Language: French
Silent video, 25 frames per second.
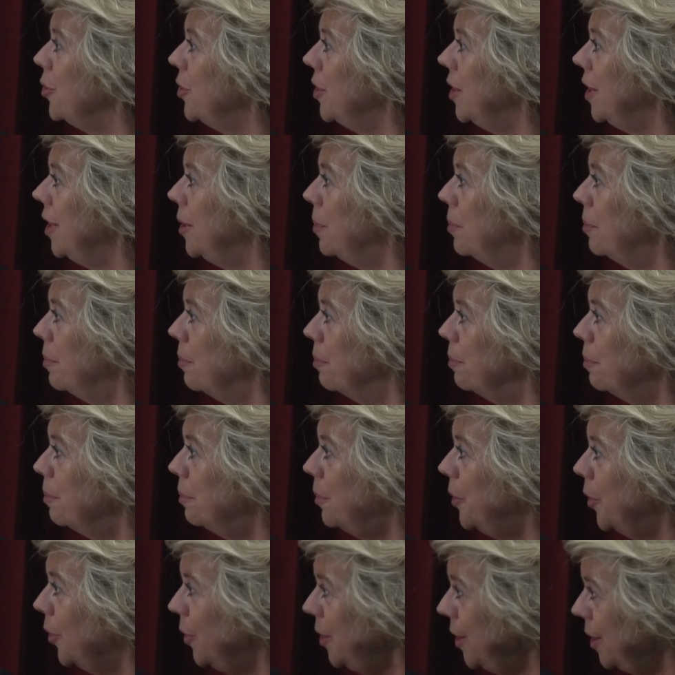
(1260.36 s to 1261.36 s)
aussi.
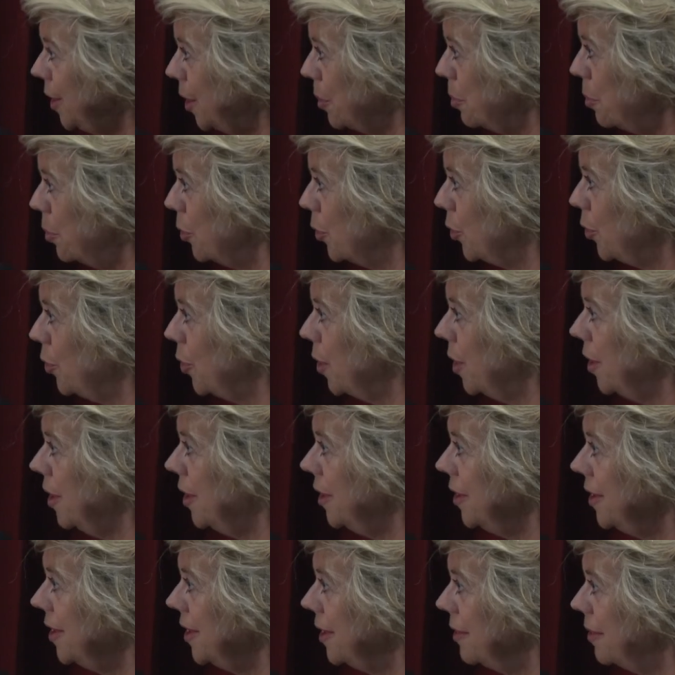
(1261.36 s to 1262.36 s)
Tandis que pour
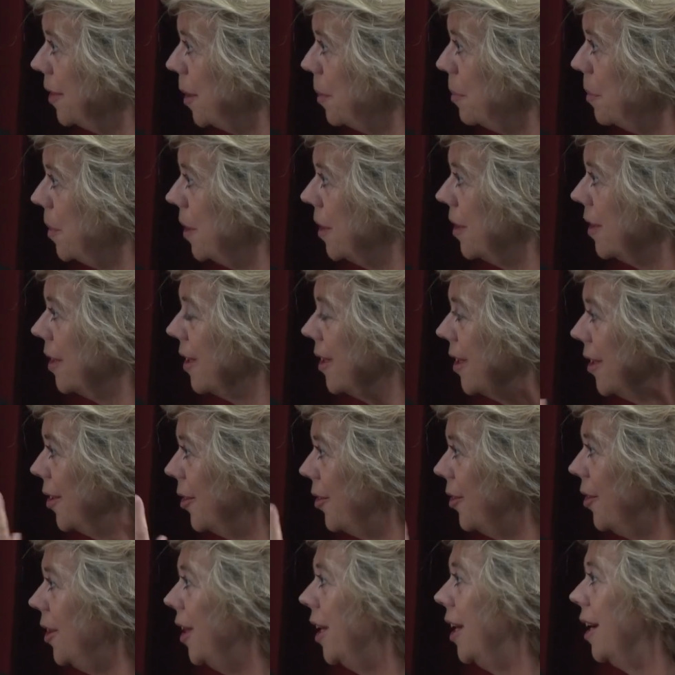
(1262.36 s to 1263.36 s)
toi, c'est vraiment,
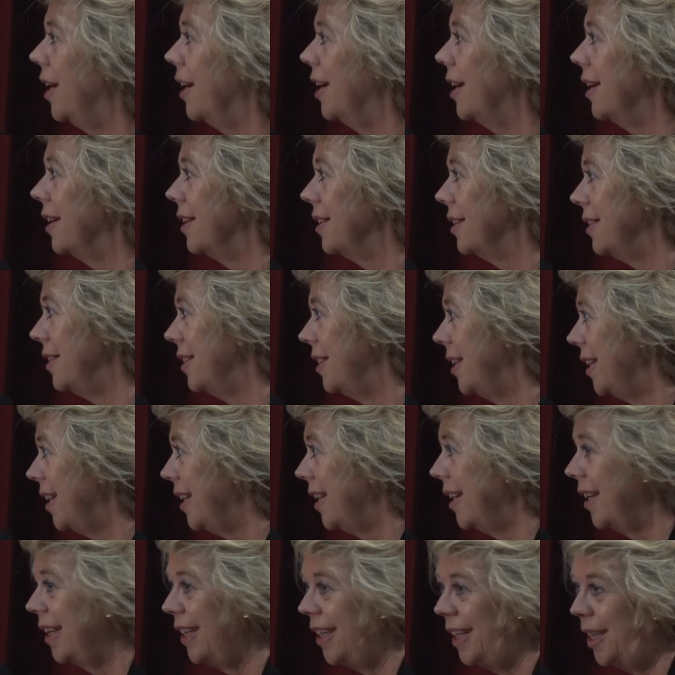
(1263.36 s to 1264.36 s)
oh là là,
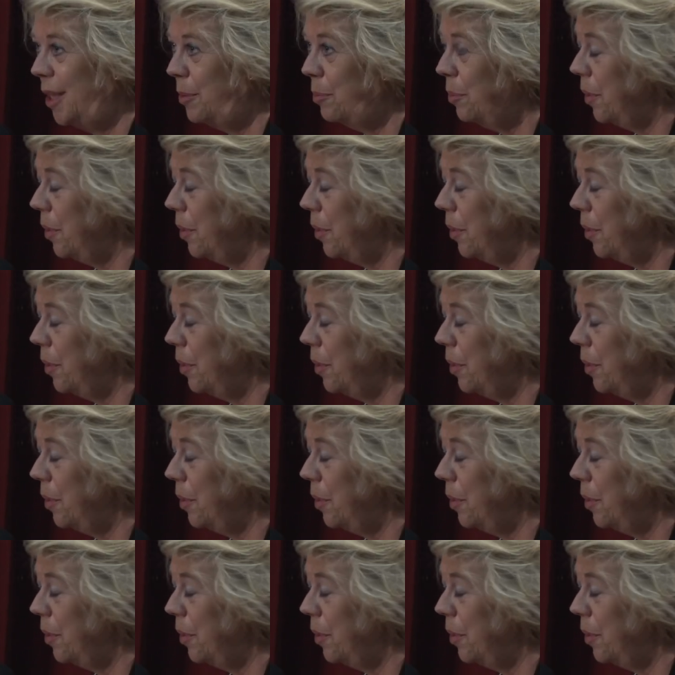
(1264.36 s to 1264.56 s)
il